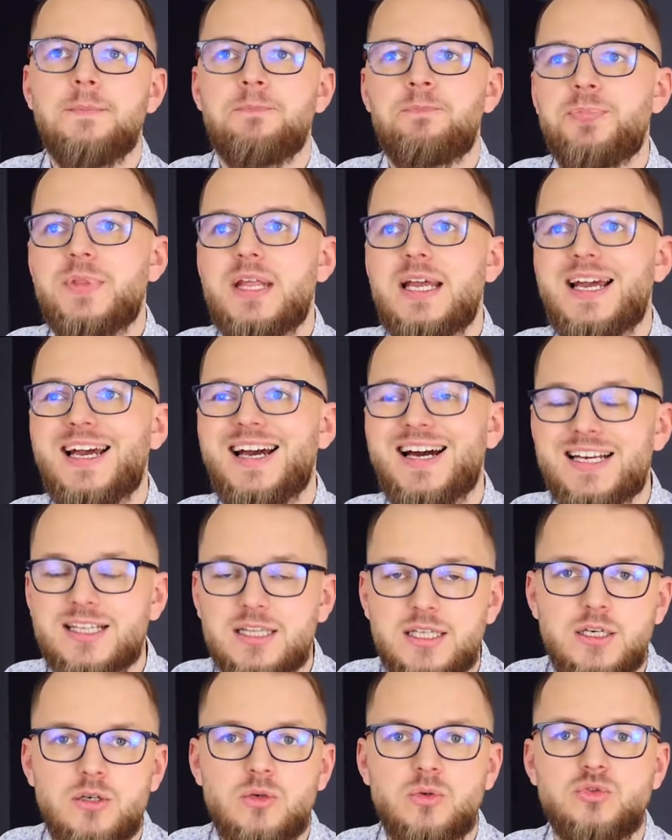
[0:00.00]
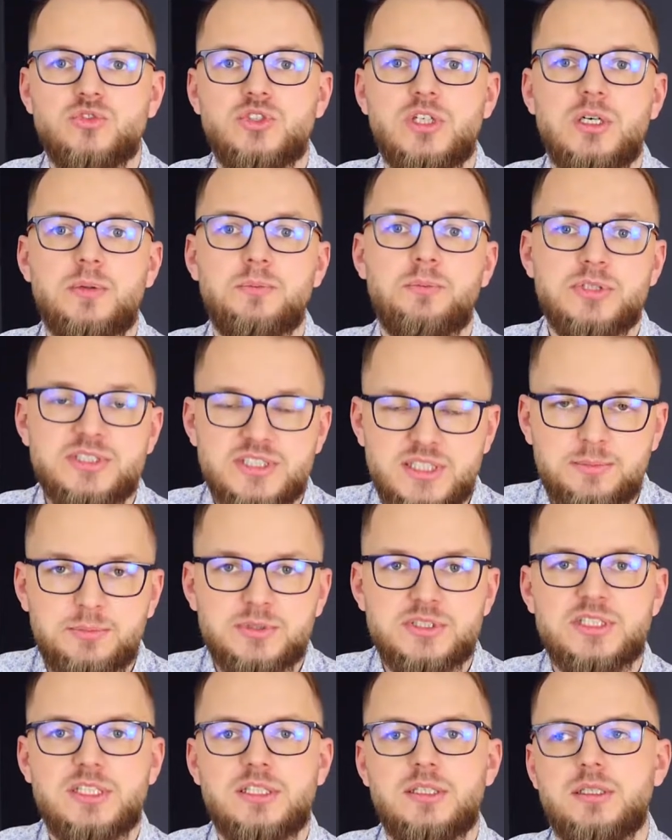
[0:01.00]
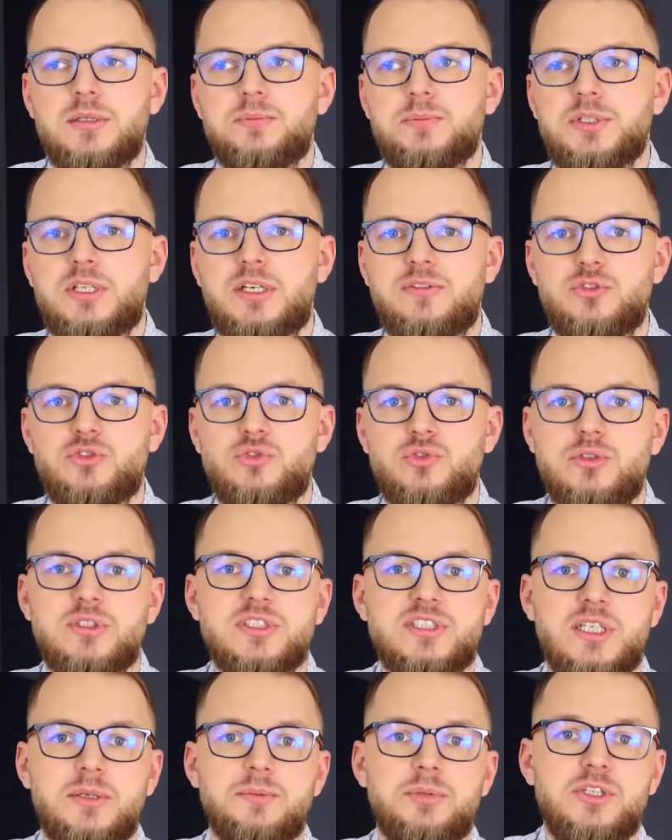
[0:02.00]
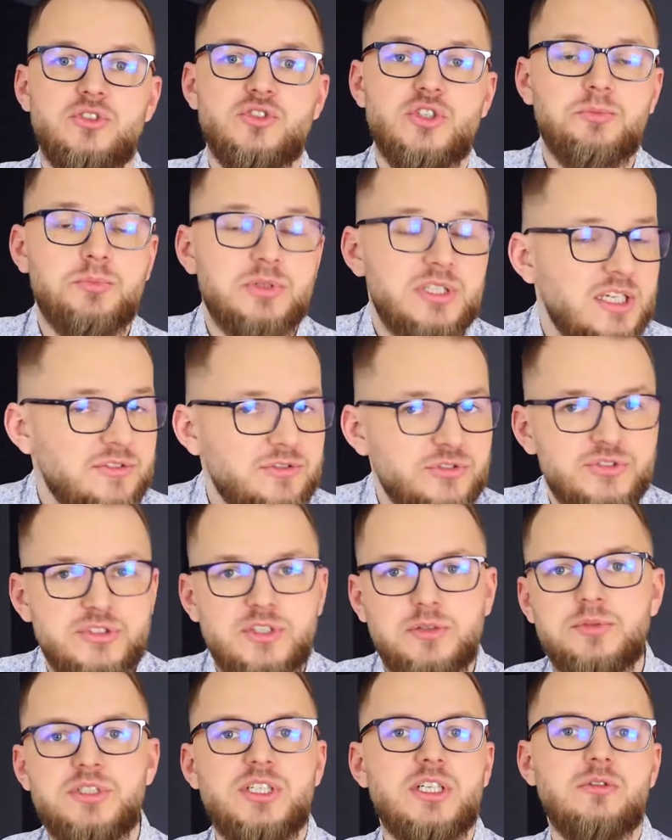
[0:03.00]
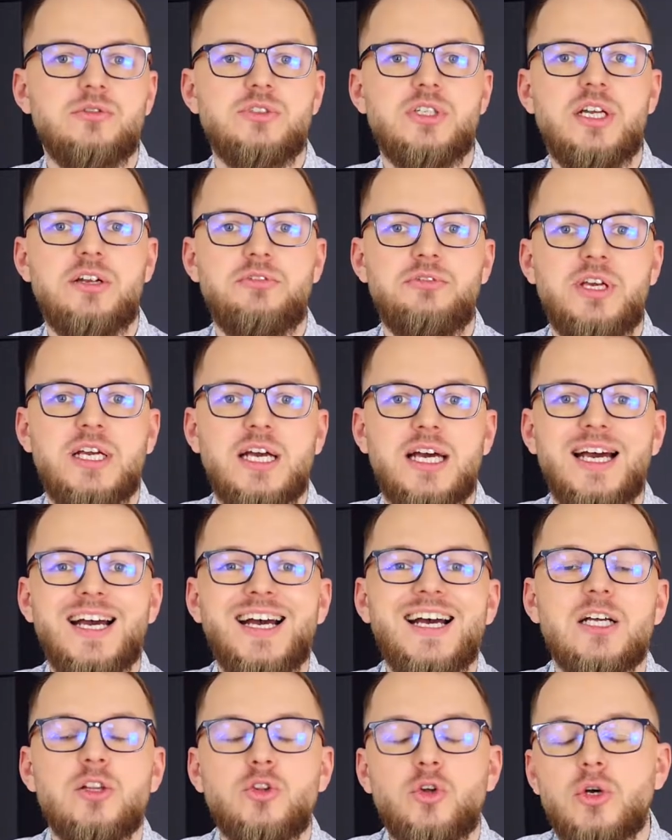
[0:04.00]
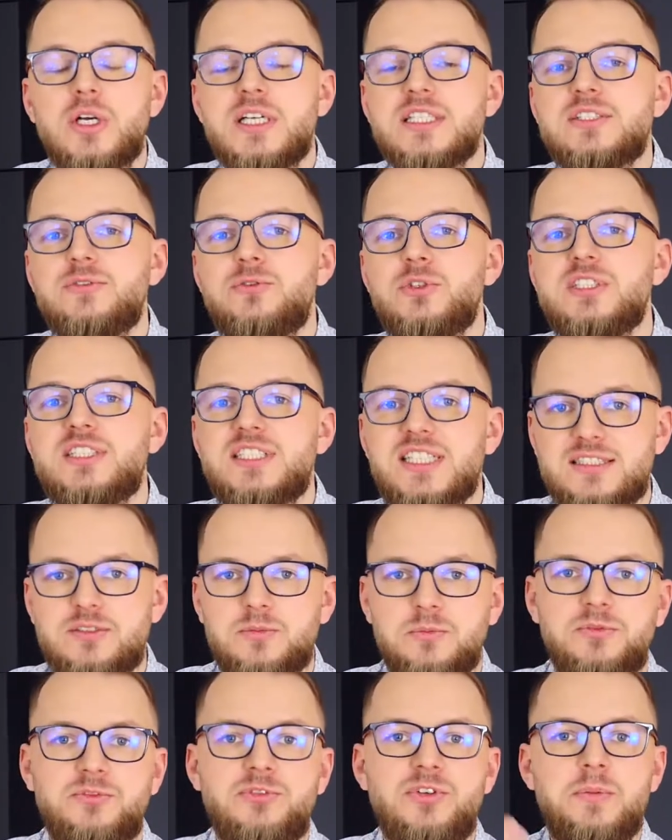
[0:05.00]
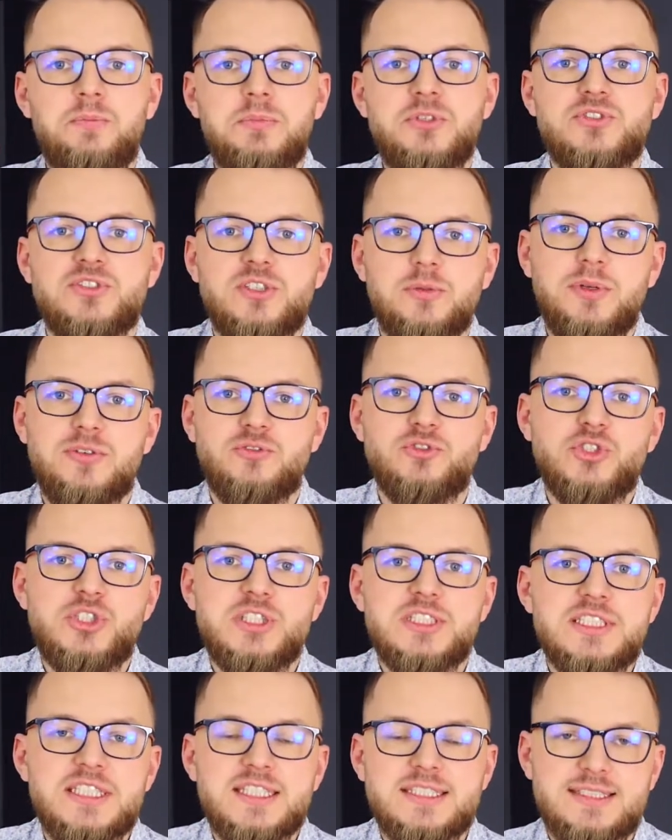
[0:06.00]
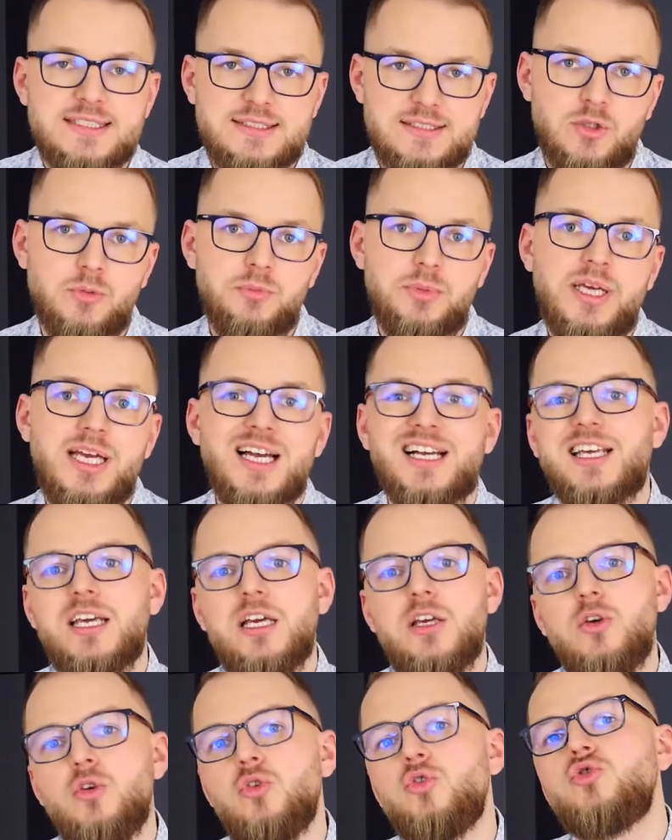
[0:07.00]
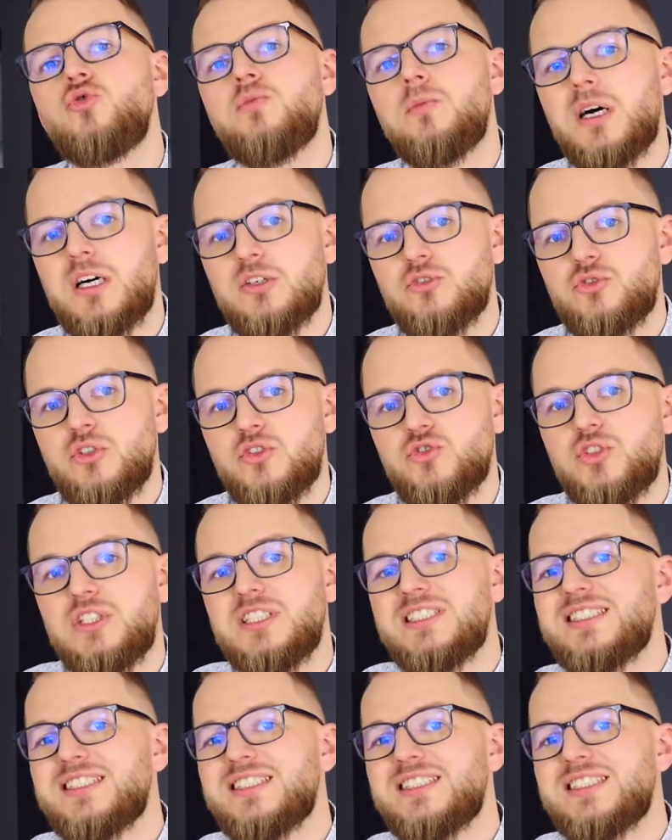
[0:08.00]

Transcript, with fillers: mm, artykuł, że posta posta potrafisz udostępnić, że potrafisz zrobić jakąś grafikę. To jest Twój zasób. Wypisz sobie wszystkie zasoby, jakie już masz. Jeżeli